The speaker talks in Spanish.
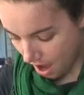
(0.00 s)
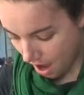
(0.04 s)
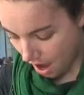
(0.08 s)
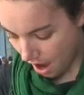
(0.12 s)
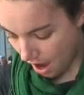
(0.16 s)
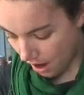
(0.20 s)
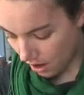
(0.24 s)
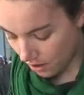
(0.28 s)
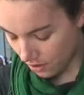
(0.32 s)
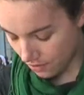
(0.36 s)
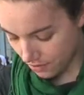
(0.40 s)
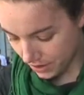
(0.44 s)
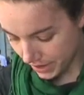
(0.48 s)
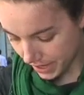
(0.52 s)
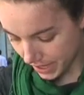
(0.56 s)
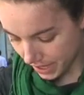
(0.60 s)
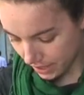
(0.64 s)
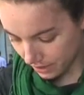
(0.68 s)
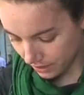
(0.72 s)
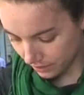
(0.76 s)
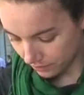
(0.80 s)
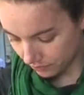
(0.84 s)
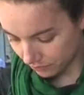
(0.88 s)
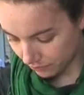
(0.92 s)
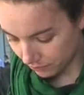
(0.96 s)

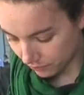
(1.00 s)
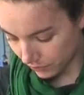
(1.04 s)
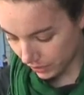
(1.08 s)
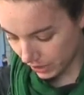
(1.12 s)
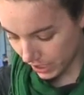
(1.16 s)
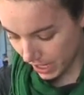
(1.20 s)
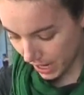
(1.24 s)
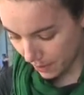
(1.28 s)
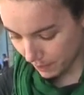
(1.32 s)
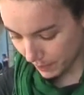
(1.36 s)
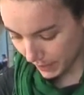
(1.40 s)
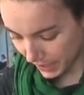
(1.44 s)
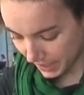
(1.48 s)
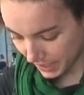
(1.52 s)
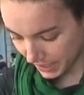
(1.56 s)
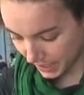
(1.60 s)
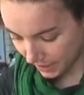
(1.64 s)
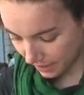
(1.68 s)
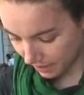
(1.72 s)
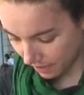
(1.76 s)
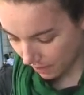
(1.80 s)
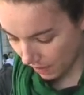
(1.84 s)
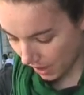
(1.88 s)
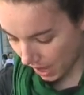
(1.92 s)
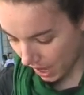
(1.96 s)
Ahora voy a
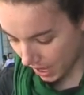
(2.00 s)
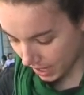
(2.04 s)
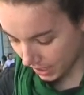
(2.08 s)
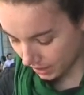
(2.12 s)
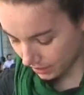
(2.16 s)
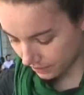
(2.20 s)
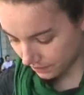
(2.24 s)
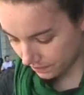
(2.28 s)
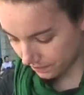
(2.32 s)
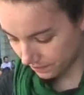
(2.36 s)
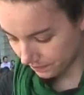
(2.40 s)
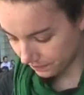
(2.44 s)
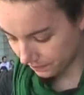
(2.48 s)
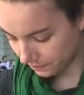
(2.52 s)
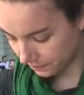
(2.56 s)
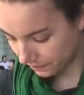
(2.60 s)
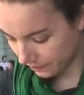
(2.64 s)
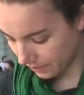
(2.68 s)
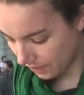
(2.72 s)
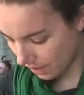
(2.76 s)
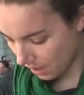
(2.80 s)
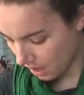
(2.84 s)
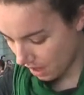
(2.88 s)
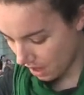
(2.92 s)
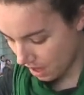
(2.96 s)
presentar...
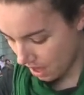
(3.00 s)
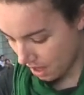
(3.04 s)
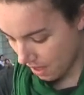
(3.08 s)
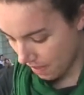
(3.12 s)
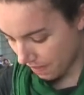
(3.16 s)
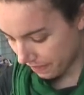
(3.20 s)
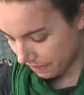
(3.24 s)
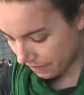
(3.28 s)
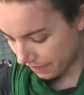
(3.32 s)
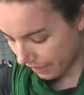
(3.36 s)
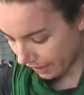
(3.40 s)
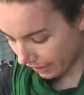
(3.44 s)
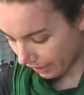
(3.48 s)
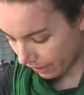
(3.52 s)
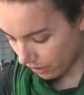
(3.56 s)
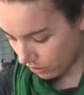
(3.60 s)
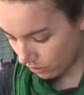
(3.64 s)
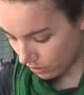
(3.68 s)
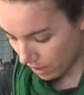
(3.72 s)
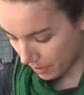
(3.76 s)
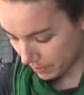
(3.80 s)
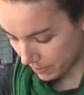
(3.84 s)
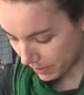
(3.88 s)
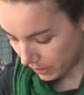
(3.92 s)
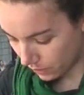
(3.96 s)
Tengo
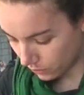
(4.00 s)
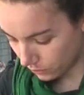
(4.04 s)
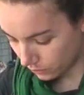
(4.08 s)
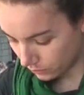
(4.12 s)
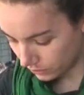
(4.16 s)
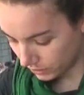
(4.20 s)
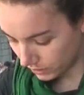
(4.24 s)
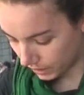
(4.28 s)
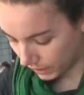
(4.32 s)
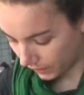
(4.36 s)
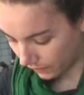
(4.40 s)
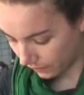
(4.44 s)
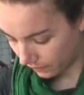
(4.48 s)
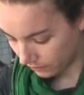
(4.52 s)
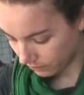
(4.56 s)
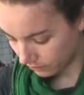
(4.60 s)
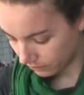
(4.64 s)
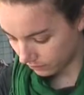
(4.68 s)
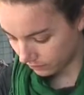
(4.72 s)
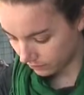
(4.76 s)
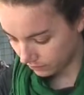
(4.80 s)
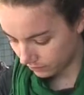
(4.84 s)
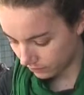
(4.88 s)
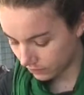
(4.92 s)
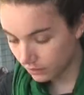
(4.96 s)
una pregunta.
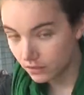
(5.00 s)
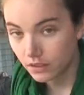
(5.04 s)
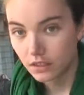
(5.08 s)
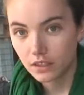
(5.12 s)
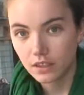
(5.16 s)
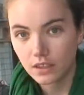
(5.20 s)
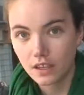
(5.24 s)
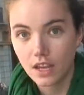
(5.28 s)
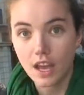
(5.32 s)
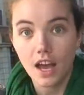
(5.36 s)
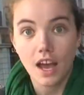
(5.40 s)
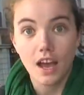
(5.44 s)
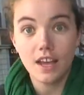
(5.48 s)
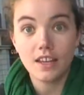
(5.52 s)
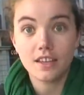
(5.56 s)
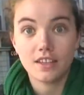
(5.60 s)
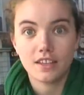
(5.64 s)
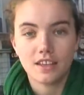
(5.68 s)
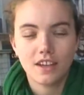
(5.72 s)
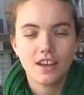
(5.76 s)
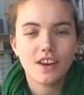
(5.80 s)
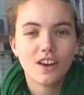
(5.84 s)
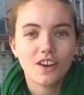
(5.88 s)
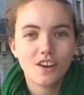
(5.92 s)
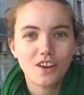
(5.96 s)
¡Ay!
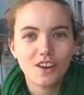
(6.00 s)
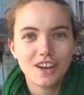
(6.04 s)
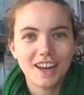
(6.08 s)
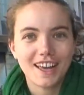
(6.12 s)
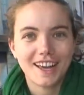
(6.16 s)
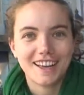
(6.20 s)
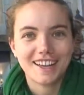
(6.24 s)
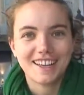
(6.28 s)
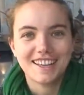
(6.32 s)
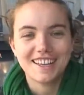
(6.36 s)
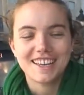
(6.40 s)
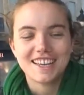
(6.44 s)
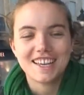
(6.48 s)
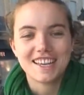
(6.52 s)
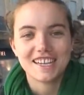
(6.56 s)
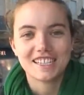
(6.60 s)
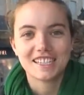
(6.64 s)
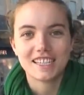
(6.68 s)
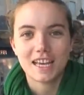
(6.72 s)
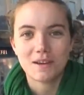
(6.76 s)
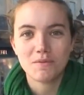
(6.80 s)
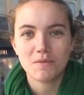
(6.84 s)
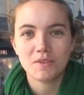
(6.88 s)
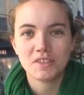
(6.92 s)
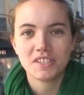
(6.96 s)
Hola,
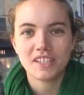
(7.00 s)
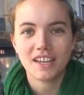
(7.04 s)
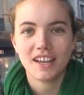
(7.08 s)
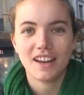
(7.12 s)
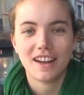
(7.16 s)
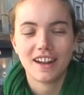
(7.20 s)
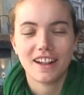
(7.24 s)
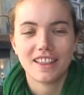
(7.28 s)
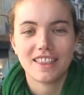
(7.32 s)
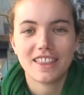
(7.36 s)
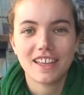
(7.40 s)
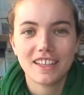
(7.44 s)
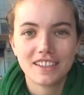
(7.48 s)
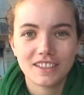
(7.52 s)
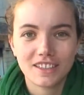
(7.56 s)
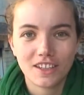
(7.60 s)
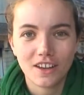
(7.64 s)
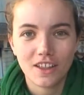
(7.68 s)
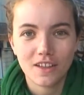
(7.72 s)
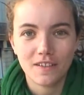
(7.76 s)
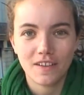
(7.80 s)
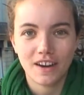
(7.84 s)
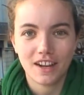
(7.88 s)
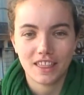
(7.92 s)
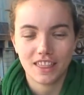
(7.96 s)
estamos en el centro
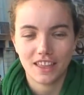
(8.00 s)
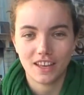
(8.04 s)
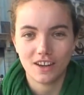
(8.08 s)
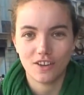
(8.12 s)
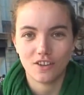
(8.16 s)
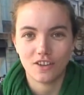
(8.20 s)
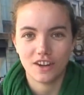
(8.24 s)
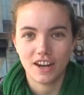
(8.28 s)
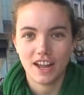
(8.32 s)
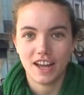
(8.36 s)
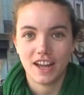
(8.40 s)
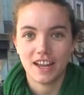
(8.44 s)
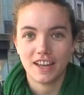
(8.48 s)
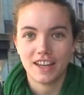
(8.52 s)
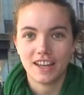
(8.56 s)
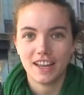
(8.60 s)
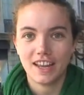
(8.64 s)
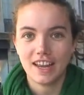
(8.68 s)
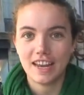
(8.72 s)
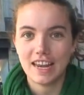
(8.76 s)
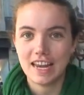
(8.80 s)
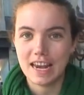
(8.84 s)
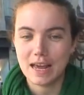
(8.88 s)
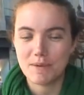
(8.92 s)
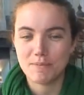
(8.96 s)
de Barcelona
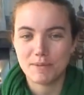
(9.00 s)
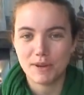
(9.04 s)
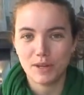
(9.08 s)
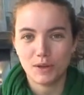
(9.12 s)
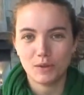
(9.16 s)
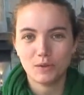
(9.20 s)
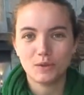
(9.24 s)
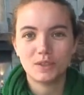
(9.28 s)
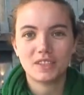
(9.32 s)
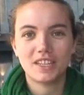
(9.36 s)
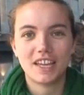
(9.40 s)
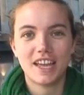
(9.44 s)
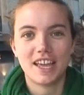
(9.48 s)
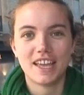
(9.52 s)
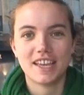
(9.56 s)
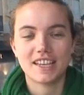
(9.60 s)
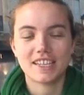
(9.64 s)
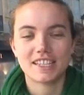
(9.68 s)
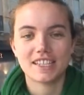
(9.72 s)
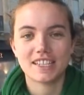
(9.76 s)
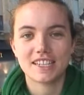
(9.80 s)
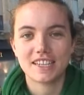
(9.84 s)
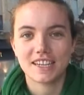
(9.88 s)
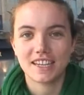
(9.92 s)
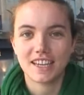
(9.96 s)
y la pregunta
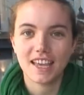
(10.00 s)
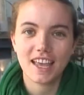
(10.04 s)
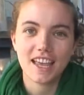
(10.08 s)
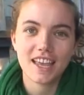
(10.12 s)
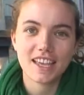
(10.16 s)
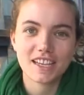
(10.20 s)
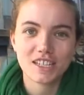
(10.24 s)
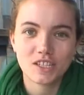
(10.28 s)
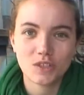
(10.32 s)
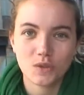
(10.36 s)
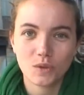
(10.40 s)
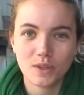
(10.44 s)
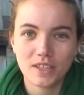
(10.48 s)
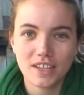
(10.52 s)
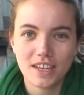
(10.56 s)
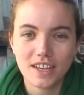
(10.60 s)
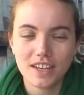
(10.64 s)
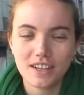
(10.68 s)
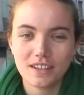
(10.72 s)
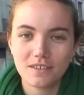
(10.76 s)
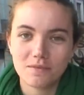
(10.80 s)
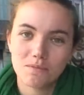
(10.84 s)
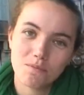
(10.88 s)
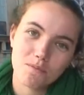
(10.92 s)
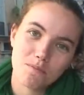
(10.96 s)
es, ¿qué es
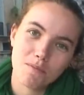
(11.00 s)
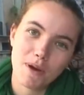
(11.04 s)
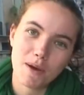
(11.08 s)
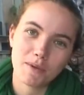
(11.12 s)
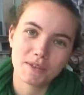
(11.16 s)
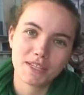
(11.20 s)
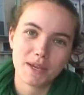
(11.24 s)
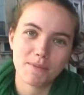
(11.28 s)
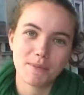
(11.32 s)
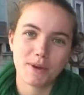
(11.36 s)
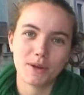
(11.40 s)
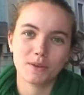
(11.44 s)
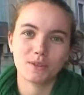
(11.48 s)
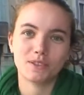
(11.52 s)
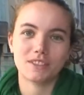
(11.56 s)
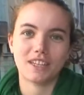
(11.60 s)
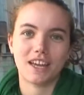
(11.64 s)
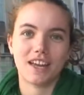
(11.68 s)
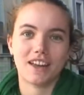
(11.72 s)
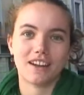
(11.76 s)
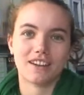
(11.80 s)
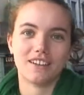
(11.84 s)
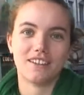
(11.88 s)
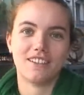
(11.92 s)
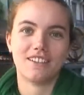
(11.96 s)
Twitter? Vamos a
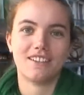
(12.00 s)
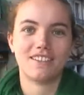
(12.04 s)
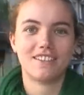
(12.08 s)
preguntar.